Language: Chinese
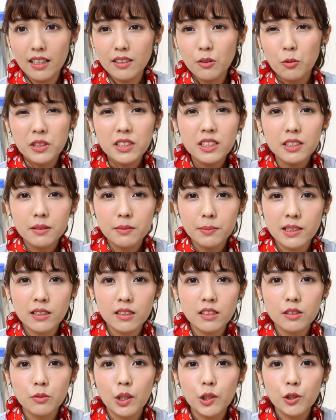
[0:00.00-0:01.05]
我自己，本身
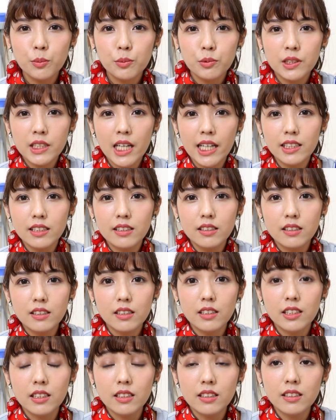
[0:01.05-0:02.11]
是完全不在意这
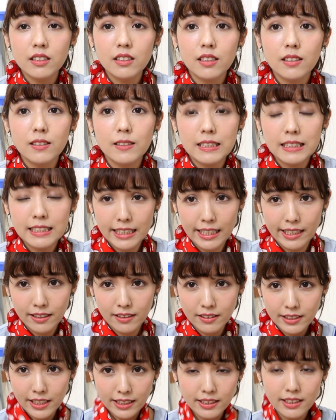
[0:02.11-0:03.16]
个领这个结
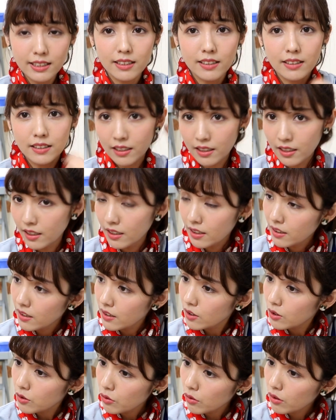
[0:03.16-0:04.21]
的颜色，
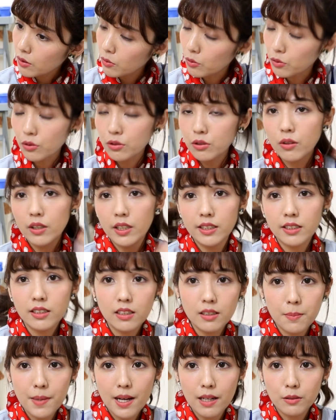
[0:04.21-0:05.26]
所以我都是用黑色
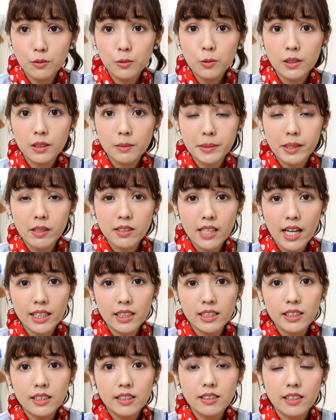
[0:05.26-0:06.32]
的绑。如果你比较在意
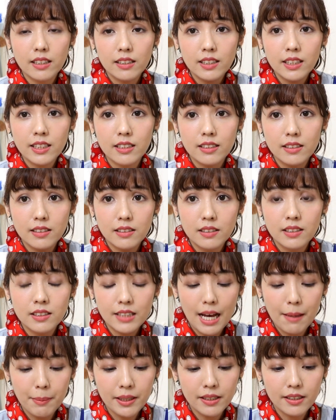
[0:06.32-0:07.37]
整体的
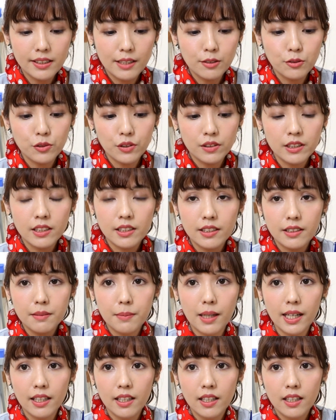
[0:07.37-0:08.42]
搭配的感觉，你可以
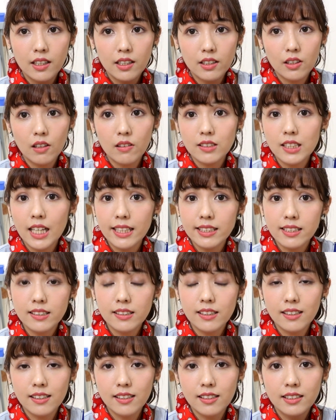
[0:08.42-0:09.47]
买。那种彩色
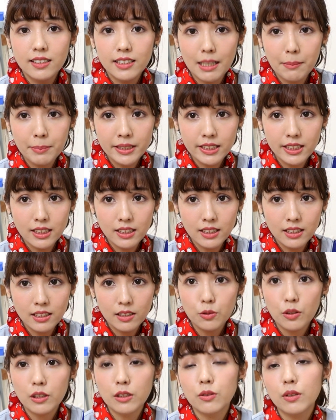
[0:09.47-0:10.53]
的橡皮筋，
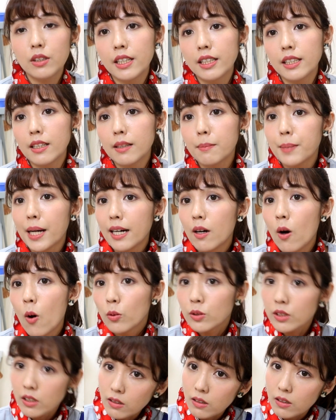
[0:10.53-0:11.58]
所以你就可以绑红
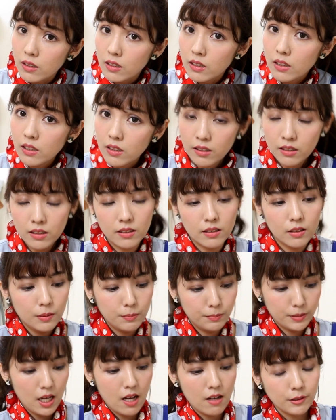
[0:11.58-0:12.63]
色的。
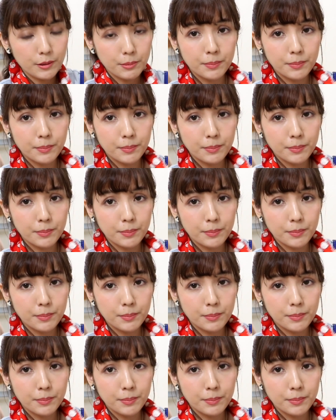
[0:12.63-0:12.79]
好，